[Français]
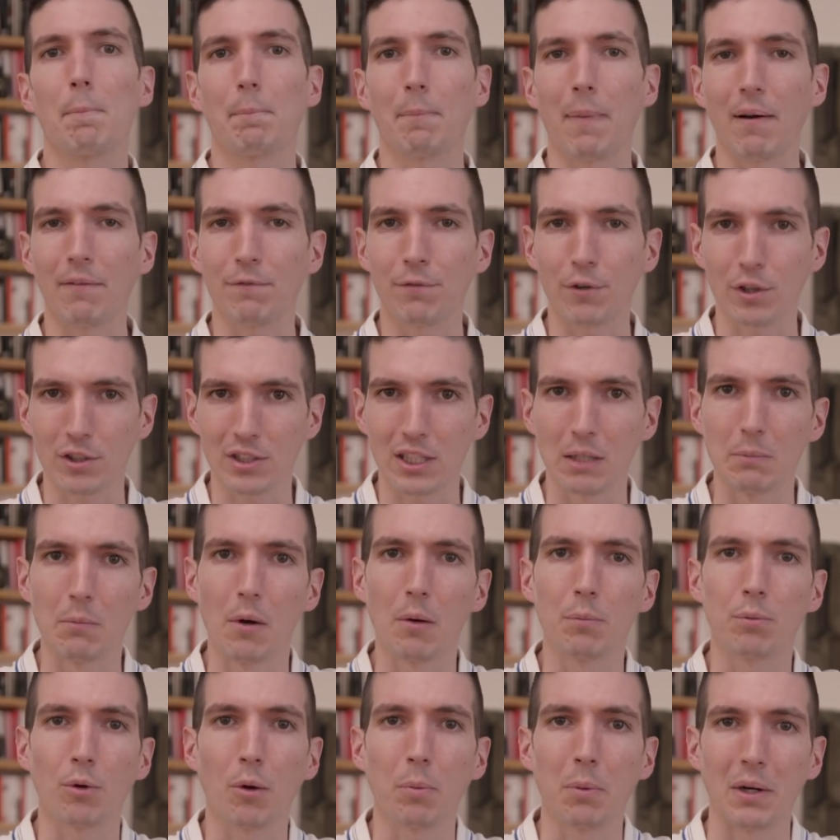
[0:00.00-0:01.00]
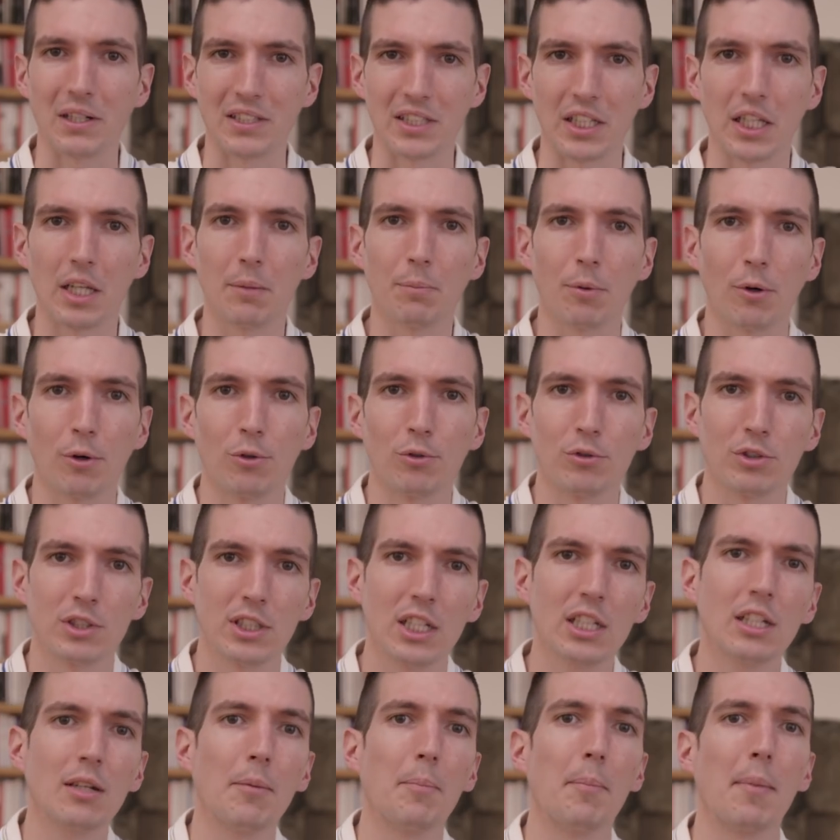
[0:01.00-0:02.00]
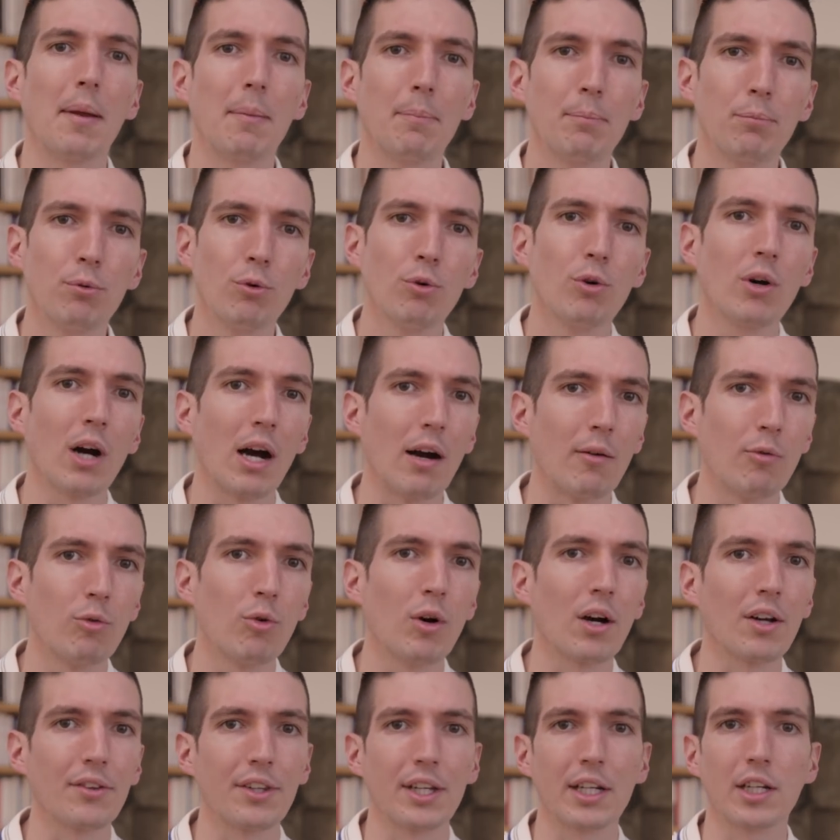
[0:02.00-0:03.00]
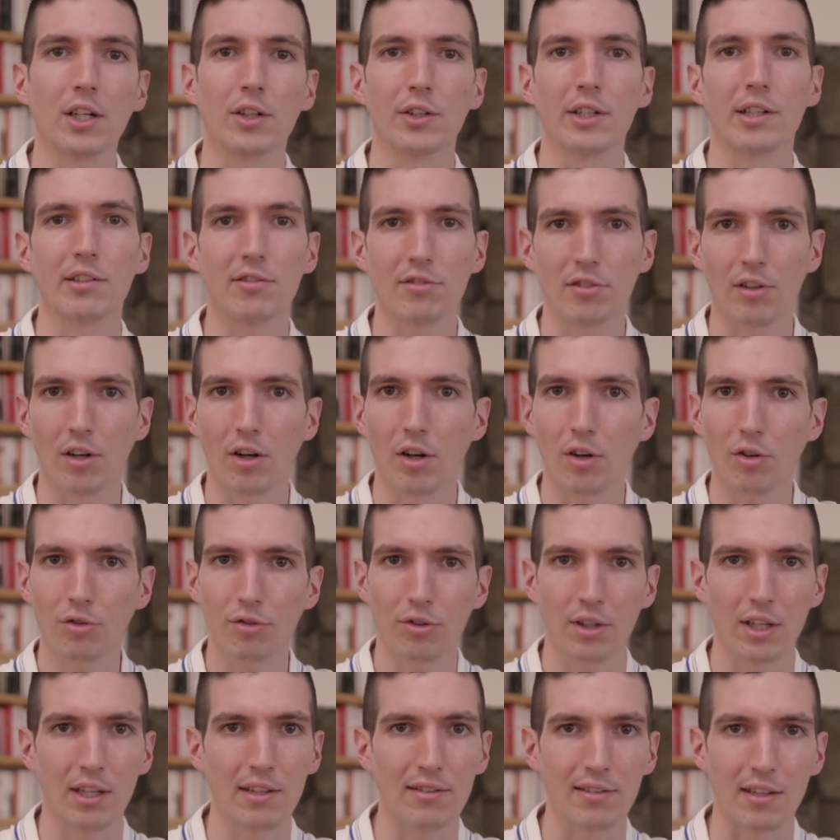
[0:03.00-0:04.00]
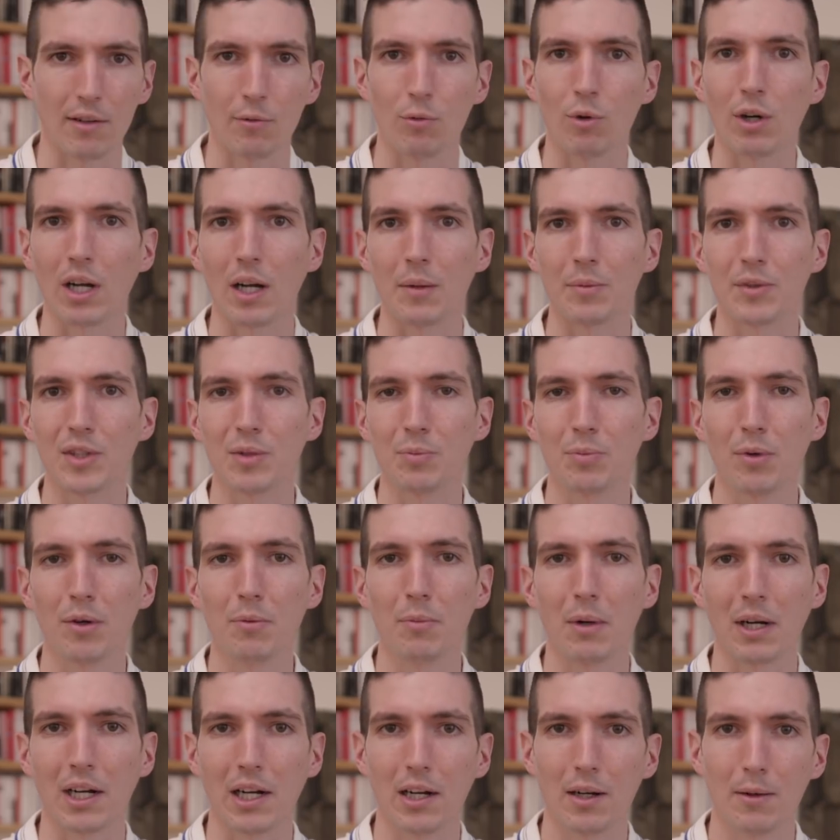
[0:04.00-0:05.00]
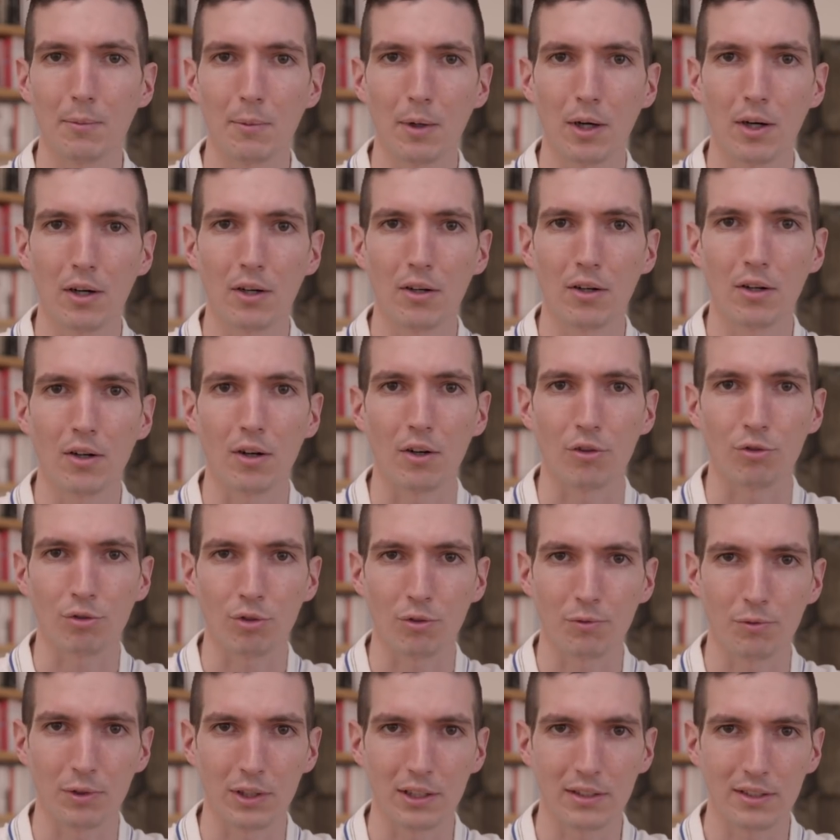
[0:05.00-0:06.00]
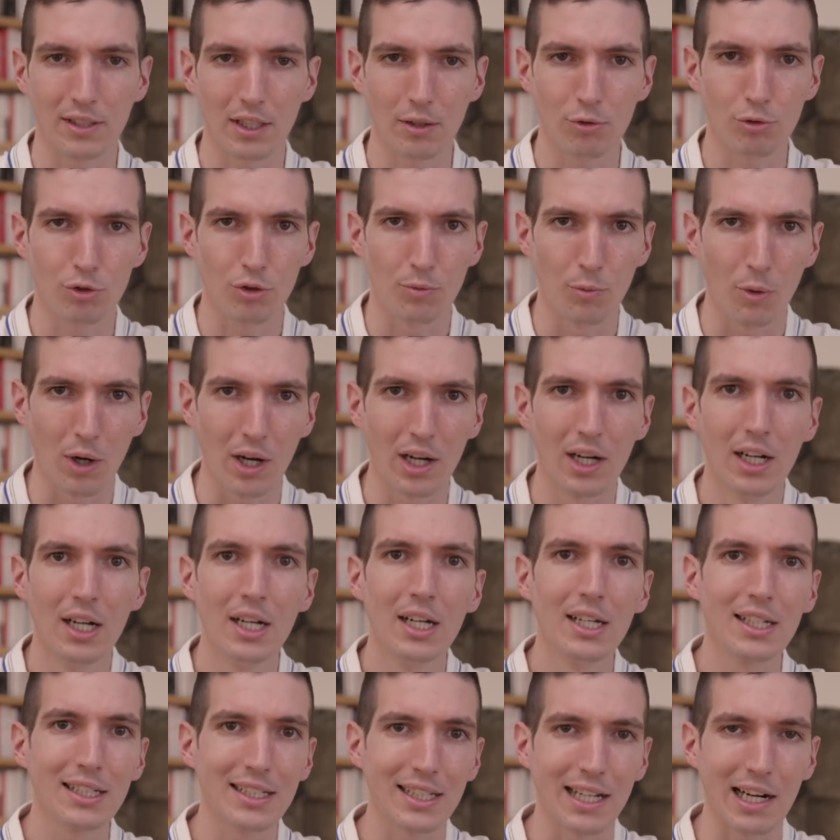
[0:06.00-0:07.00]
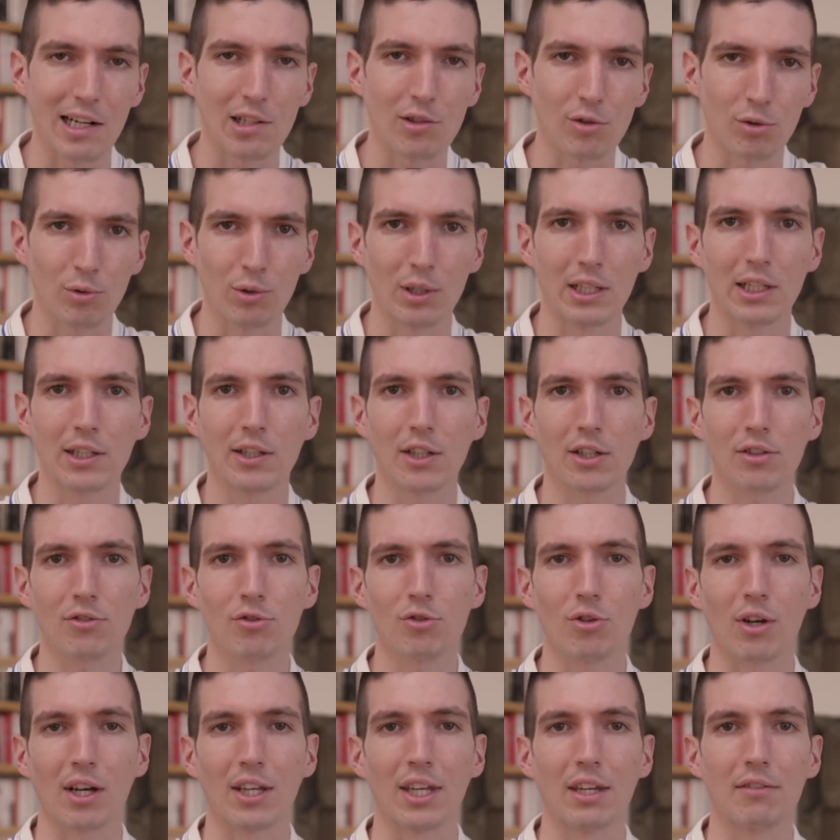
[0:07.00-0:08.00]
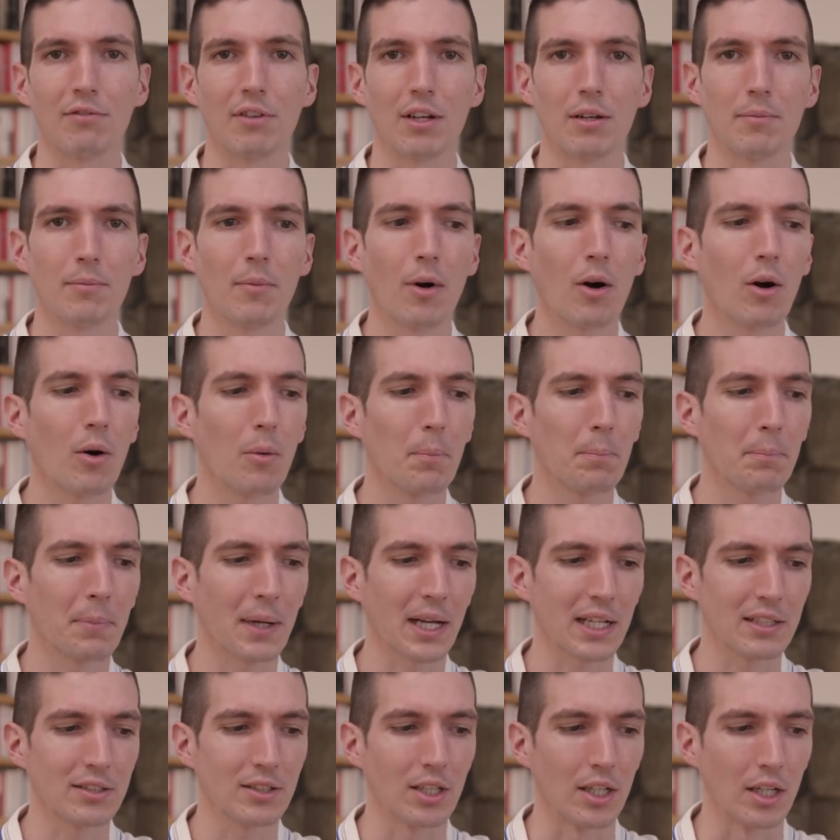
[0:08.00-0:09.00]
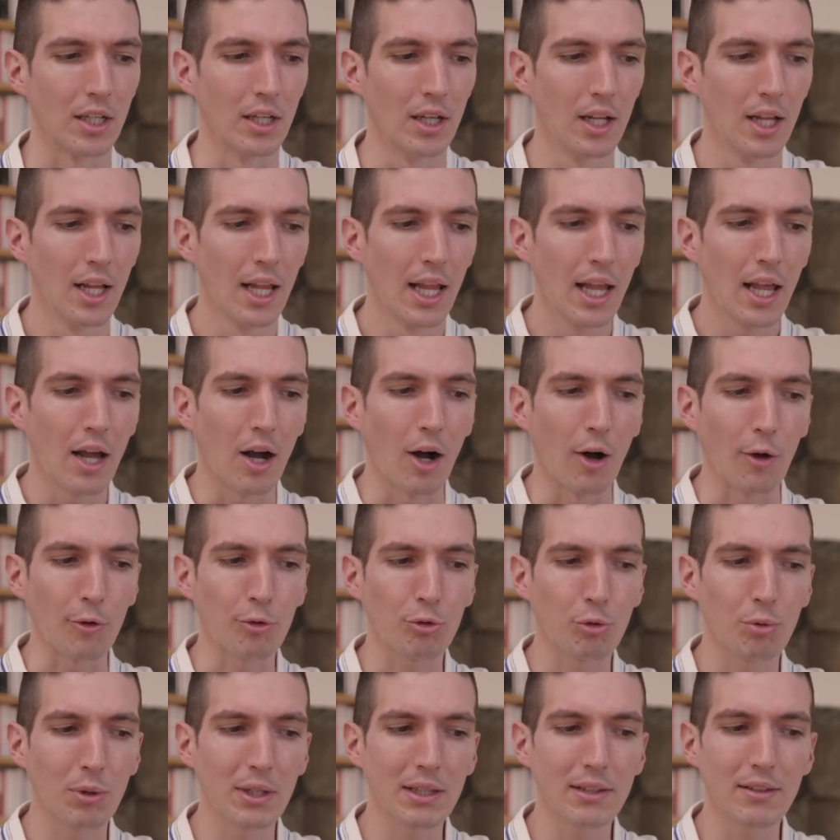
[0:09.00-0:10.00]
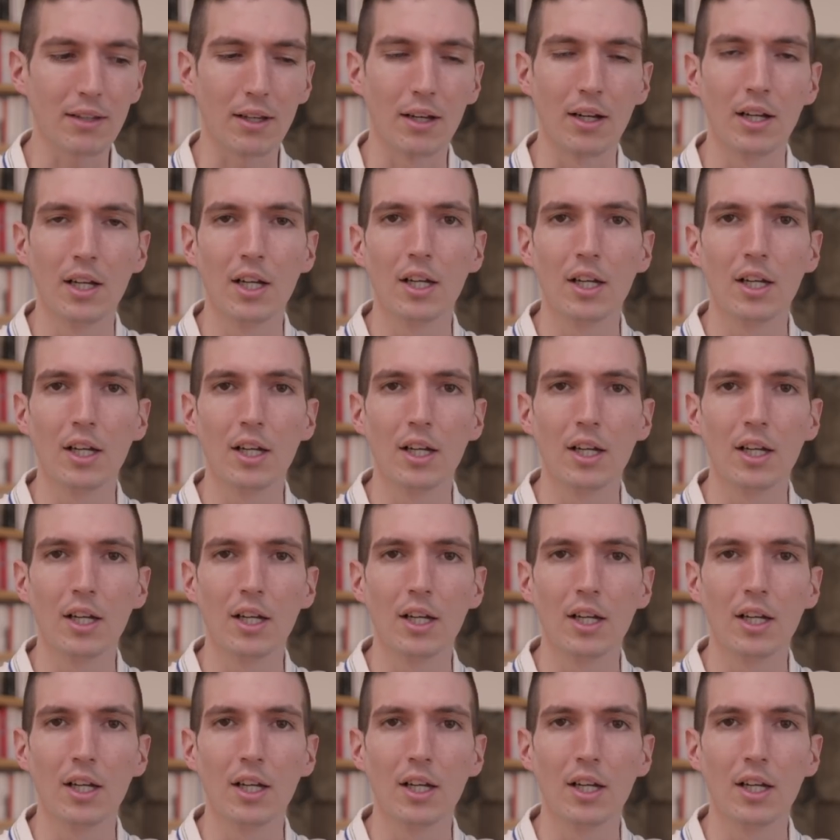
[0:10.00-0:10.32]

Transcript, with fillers: pas forcément pour placer des pronostics, mais pour avoir des connaissances et savoir un petit peu bah, comment euh, sont fixés ou du moins quels sont les cotes sur un événement précis. Ensuite,